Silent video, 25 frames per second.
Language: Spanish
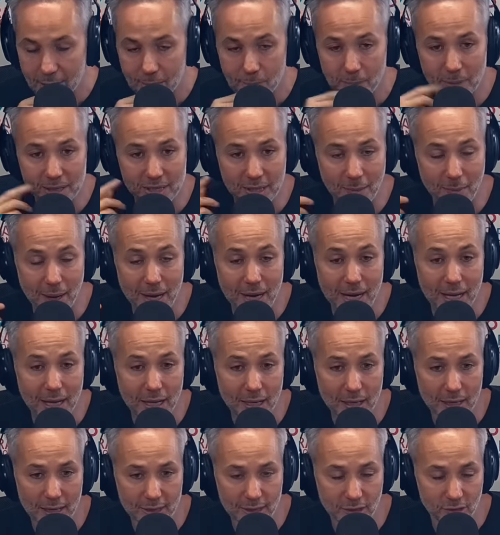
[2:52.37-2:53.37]
Me llama
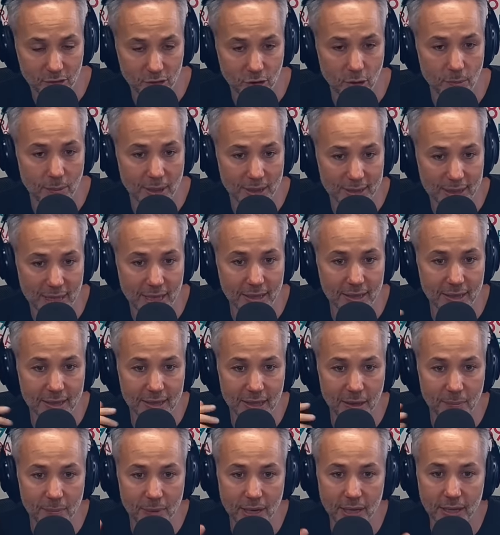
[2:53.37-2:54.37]
la atención bastante
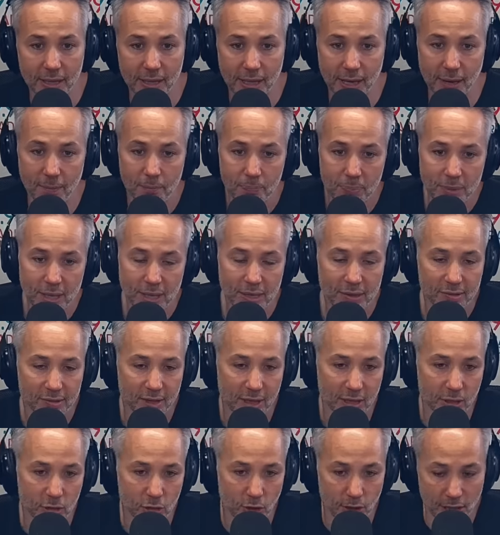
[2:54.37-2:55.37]
también que
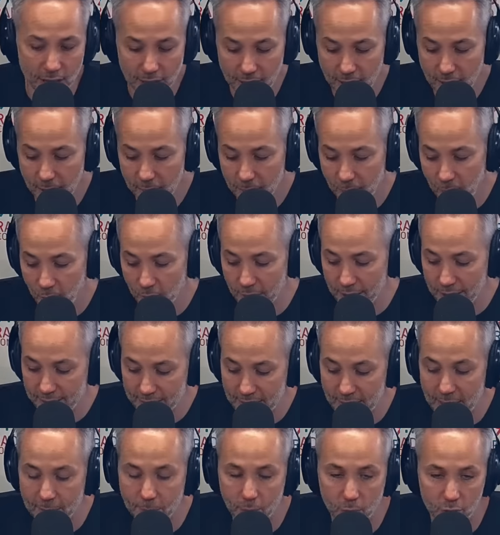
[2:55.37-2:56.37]
sectores del PRO que
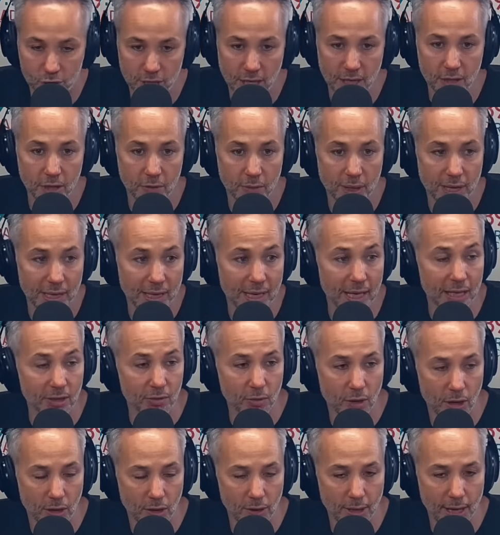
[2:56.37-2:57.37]
están apoyando y
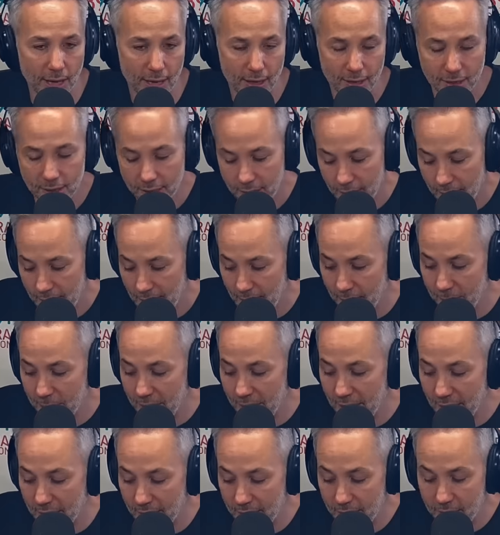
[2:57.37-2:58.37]
bancando ahora a
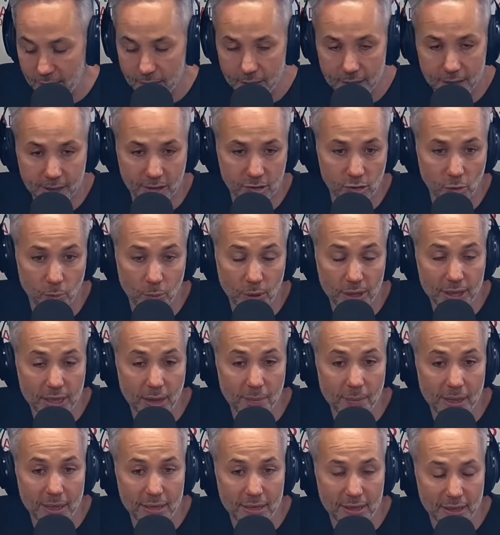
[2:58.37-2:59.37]
Milei y que
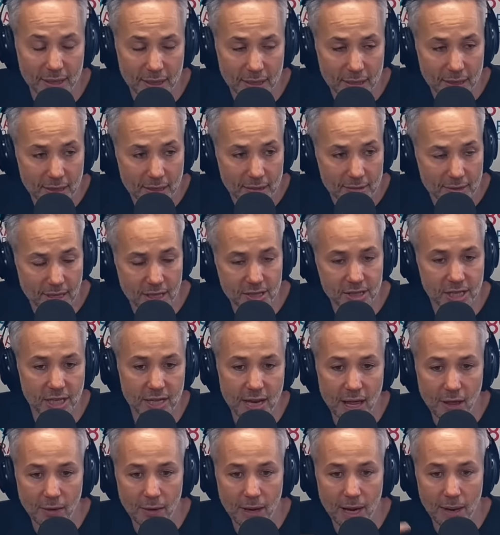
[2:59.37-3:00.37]
supuestamente se han
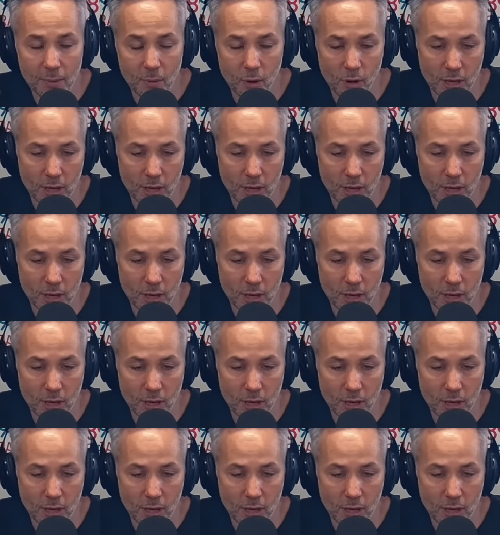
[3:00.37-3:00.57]
llenado la